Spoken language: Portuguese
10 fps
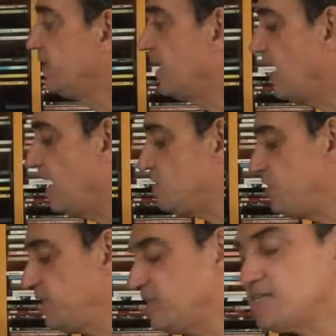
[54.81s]
da
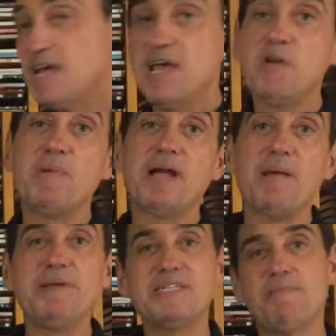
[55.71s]
Adidas e uma
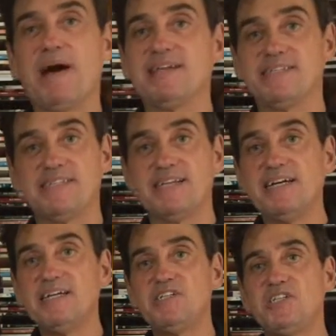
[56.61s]
camisa
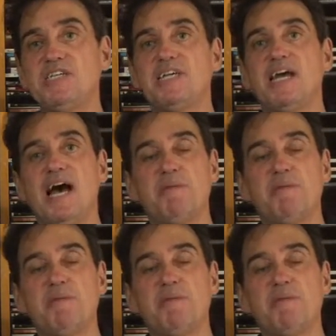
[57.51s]
bastante